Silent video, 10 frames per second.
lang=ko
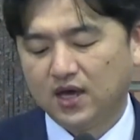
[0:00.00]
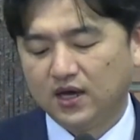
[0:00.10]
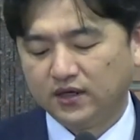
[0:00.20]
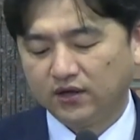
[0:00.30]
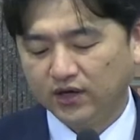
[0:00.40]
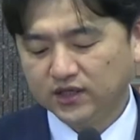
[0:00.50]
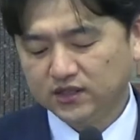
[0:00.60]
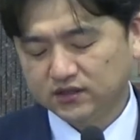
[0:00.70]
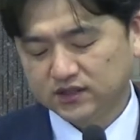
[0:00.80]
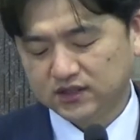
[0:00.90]

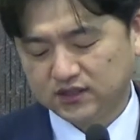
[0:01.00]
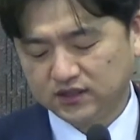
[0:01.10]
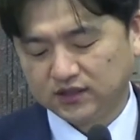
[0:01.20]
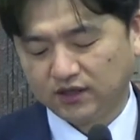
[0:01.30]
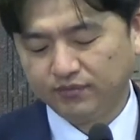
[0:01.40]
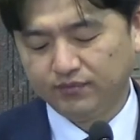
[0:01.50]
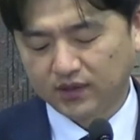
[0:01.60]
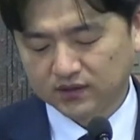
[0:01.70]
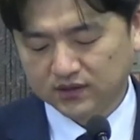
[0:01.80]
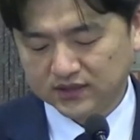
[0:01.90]
여인이었지 그
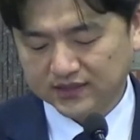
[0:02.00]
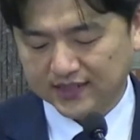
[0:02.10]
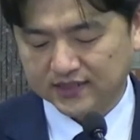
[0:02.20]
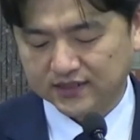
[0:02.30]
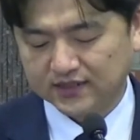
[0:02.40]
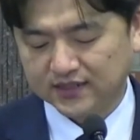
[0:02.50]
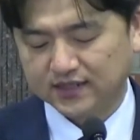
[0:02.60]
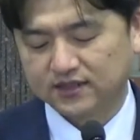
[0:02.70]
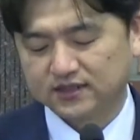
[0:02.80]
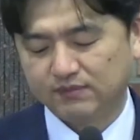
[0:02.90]
젖먹는 자식을
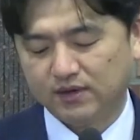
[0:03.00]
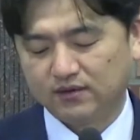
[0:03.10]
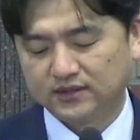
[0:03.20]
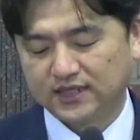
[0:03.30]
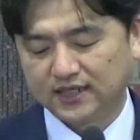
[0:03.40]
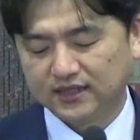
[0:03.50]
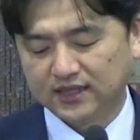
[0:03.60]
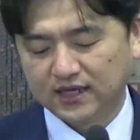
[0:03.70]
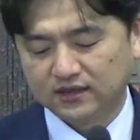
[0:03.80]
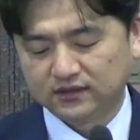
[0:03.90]
잊겠으며 자기
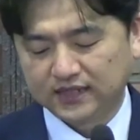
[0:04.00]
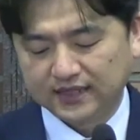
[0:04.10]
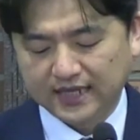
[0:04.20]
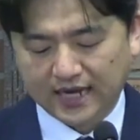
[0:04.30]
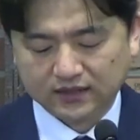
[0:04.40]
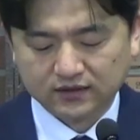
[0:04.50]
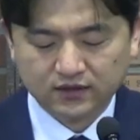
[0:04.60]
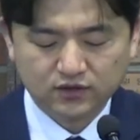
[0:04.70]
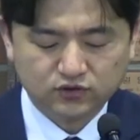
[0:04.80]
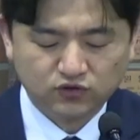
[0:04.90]
태에서 난
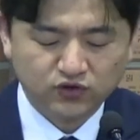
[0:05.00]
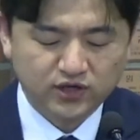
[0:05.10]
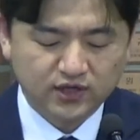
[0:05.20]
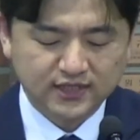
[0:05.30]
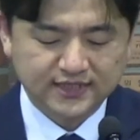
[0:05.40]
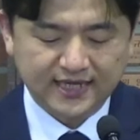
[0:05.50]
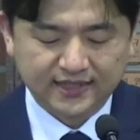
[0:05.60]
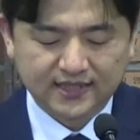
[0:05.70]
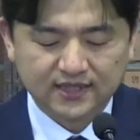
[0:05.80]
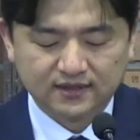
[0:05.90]
아들을 궁휼히 여기지
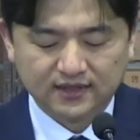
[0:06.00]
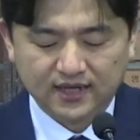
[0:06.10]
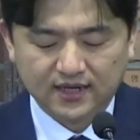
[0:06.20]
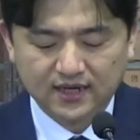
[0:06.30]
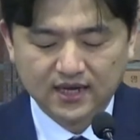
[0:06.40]
않겠느냐.